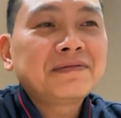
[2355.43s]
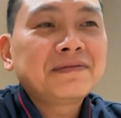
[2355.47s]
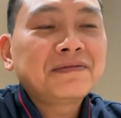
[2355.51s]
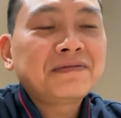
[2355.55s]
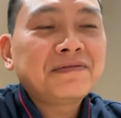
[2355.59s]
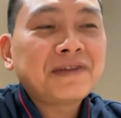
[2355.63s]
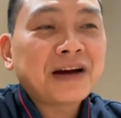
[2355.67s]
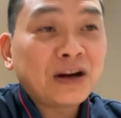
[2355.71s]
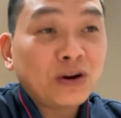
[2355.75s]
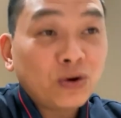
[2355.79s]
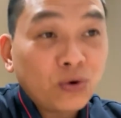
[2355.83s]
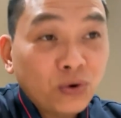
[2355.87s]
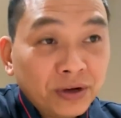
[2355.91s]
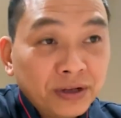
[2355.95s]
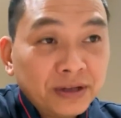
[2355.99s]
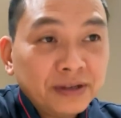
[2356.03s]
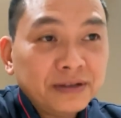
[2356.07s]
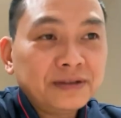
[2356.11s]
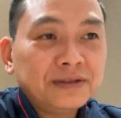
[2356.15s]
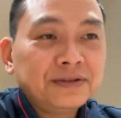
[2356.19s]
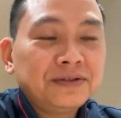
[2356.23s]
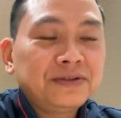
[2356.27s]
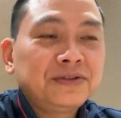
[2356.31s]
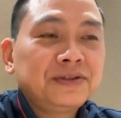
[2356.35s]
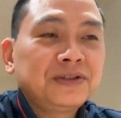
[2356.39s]
phản đối
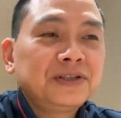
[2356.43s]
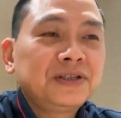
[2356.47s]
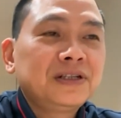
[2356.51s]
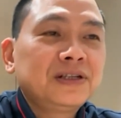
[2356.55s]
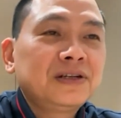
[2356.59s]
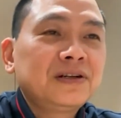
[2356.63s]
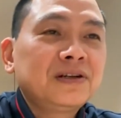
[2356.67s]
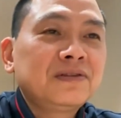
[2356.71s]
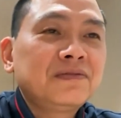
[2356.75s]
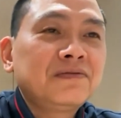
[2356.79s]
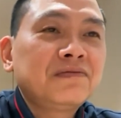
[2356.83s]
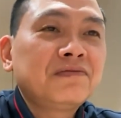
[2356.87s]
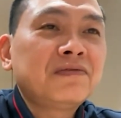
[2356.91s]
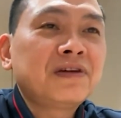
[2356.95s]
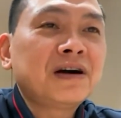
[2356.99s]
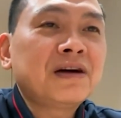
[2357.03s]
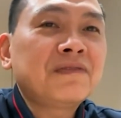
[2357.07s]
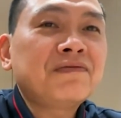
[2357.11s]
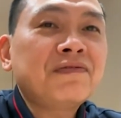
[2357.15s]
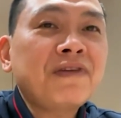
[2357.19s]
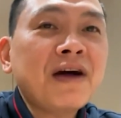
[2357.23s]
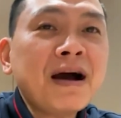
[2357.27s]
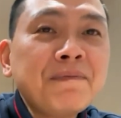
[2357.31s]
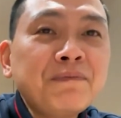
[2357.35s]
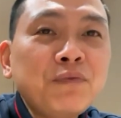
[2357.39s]
và
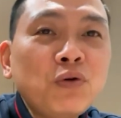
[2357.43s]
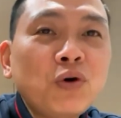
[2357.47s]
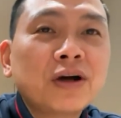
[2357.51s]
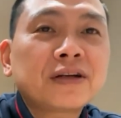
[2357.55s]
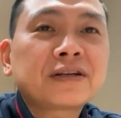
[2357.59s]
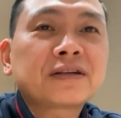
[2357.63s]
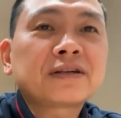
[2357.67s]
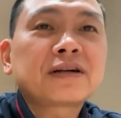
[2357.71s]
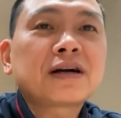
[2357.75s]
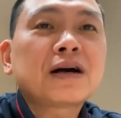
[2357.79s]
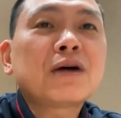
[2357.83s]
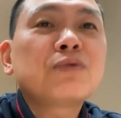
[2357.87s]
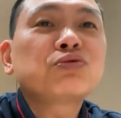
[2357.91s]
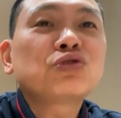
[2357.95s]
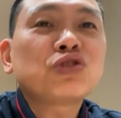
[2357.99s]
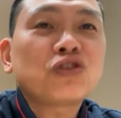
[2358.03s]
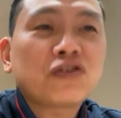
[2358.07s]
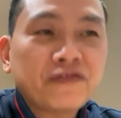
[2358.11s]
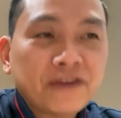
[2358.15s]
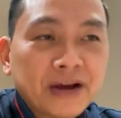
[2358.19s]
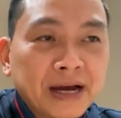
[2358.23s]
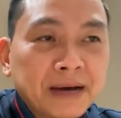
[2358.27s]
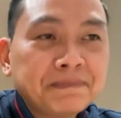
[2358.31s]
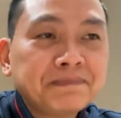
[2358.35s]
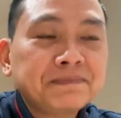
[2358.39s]
pháp luật không cho
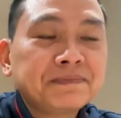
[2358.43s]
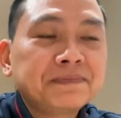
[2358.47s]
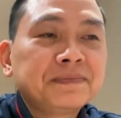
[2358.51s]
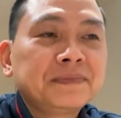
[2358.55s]
phép.